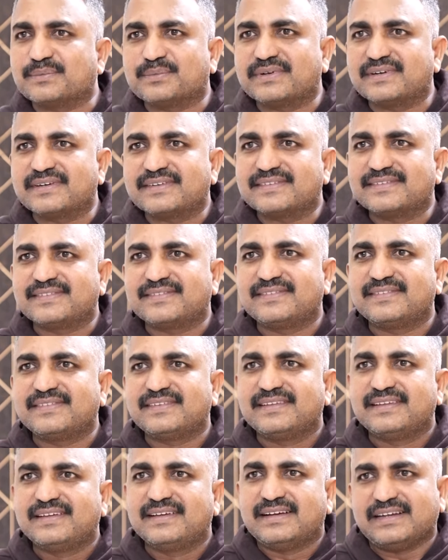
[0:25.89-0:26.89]
చెప్పండి
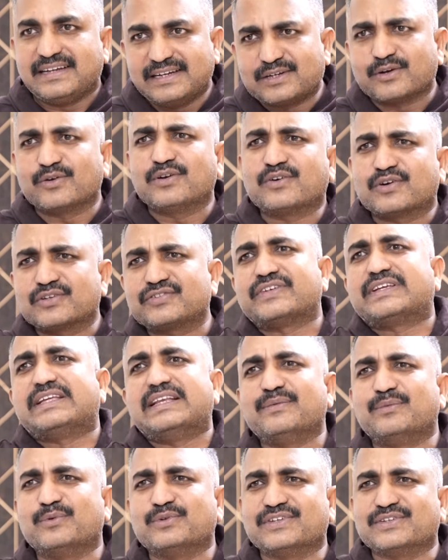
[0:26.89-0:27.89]
ఇంట్లో ఉన్న కూడా
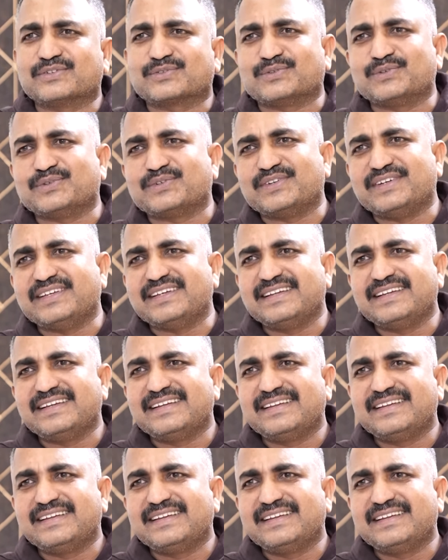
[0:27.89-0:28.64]
స్విగ్గీనే బుక్ చేసుకుంటుండే